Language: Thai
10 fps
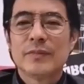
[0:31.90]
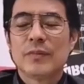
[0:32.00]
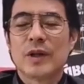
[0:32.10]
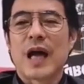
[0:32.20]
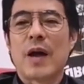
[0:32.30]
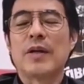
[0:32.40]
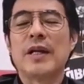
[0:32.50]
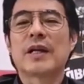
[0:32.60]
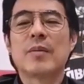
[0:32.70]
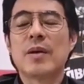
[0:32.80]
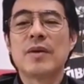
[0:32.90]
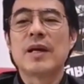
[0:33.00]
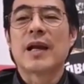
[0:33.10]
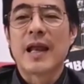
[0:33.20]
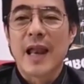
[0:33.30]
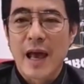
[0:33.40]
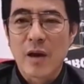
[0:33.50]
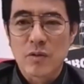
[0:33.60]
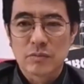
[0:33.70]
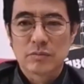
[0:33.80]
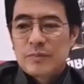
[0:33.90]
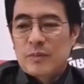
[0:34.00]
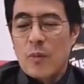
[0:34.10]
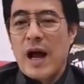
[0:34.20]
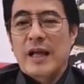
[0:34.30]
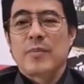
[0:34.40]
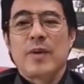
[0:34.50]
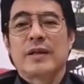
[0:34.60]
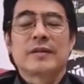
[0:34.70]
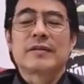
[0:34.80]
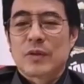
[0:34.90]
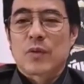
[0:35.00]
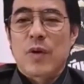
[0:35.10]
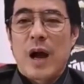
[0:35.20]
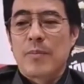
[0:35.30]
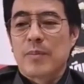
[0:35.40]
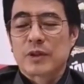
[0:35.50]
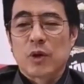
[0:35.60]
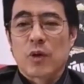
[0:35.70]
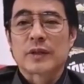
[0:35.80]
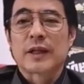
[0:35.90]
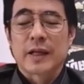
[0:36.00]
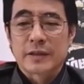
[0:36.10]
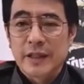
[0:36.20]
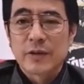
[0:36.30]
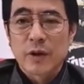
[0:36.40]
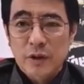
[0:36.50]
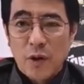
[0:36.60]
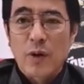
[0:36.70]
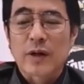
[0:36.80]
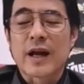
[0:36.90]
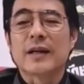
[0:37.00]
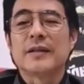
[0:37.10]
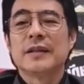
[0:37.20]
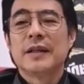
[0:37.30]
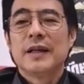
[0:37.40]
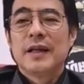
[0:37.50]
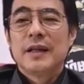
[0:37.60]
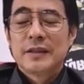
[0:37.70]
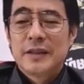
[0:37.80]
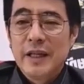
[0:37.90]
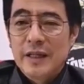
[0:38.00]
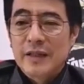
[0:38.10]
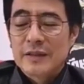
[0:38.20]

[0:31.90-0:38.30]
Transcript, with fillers: เพื่อไทยวันนี้ก็ไม่มีอะไรแล้วผมว่าอาจจะเป็นความประสงค์ของท่านทักษิณโดยตรงก็ได้ที่